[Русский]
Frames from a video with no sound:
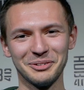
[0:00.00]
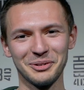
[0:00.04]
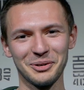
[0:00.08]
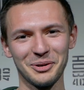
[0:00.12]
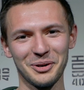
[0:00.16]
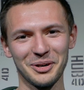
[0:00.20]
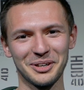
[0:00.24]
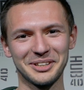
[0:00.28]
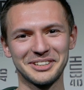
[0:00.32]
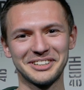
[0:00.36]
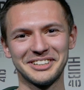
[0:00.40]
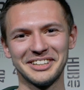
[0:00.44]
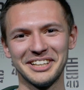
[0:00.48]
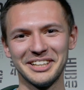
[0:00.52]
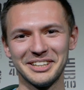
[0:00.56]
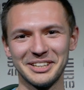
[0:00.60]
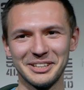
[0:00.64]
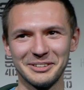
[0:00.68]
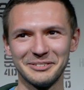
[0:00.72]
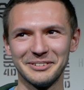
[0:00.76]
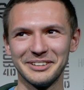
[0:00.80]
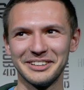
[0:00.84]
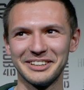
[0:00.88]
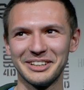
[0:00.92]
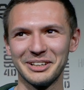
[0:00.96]
Урок с
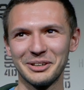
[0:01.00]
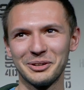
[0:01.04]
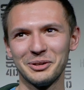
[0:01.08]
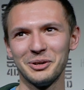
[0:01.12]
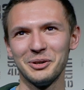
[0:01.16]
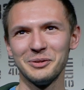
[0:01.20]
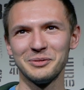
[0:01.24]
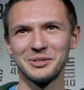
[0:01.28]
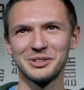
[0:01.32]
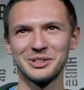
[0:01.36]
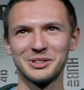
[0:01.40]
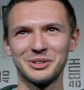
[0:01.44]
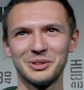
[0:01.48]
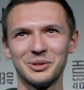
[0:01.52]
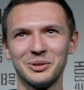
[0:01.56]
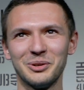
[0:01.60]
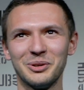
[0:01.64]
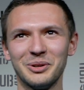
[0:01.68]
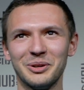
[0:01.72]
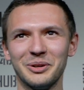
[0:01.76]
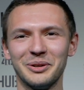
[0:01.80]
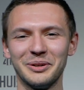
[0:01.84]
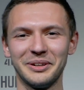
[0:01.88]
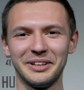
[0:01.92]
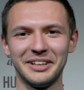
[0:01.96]
этого таков,
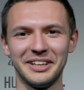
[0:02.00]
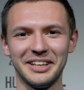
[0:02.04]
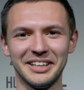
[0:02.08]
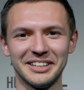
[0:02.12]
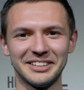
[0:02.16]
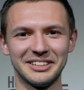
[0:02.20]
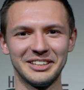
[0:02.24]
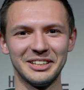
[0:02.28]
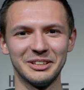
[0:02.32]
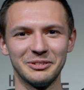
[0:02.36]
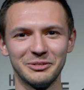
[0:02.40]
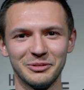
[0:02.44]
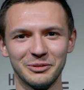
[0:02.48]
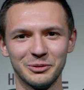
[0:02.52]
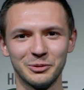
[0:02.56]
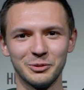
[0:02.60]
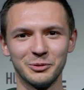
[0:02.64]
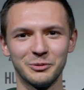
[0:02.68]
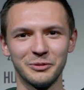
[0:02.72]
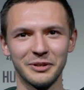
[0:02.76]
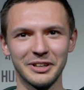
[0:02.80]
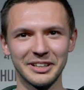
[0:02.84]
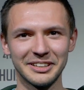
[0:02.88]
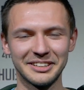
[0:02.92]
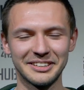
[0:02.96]
что если
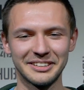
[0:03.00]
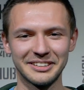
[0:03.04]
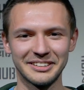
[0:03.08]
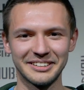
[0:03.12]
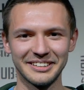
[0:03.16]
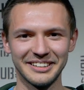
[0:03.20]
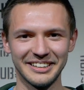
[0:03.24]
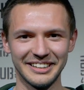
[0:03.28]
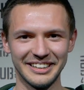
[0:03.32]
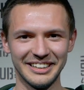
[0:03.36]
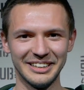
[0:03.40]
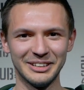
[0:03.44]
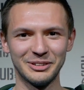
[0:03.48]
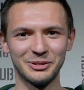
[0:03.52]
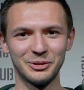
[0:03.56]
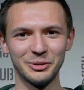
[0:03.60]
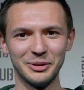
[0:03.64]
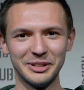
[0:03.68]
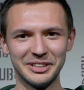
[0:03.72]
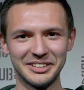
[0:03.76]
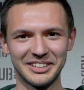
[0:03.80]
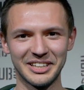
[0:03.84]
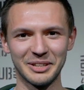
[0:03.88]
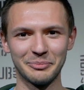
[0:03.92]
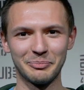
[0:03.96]
у вас
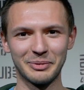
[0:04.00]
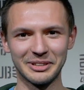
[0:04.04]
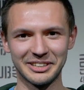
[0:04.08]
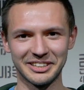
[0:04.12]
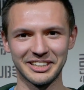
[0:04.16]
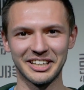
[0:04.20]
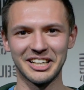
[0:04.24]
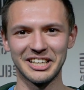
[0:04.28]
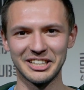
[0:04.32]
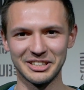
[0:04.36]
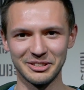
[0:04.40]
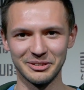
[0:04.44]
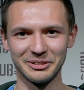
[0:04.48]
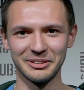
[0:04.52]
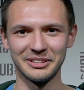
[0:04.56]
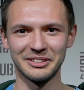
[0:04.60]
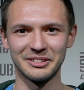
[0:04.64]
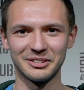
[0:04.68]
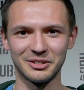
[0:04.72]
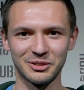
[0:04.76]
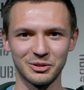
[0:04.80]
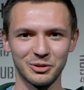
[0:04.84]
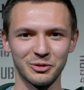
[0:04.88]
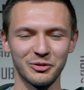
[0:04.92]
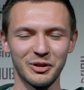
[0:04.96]
интуиция
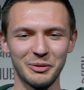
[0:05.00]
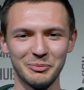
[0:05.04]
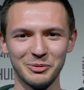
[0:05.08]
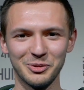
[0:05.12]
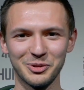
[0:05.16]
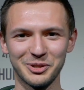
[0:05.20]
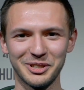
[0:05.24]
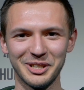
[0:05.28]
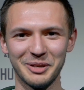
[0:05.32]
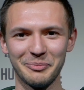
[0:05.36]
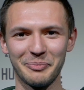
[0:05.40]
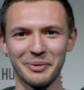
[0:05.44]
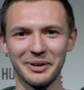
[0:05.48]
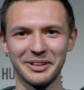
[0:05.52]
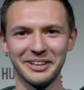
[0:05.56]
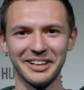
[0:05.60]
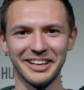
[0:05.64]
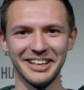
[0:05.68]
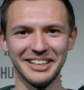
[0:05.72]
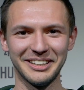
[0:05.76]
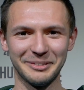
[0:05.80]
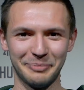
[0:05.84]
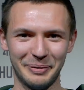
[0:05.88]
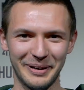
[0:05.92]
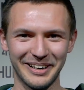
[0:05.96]
подскажет, что вам нужно
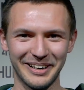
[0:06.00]
продать,